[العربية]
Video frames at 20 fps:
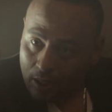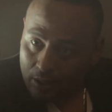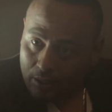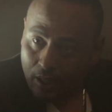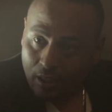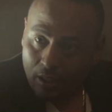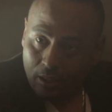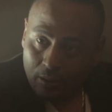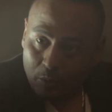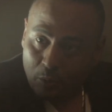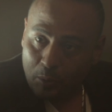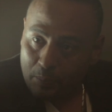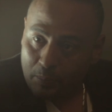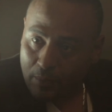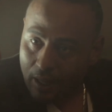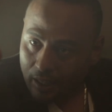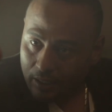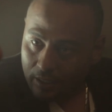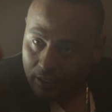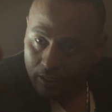وجدع
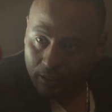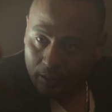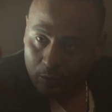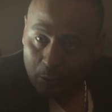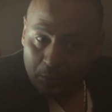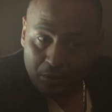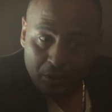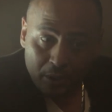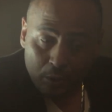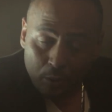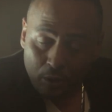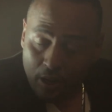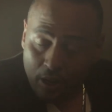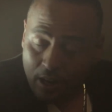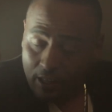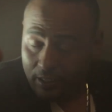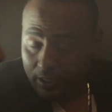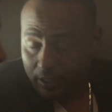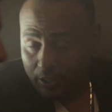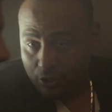وابن حلال وبتجري
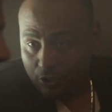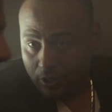ورا اكل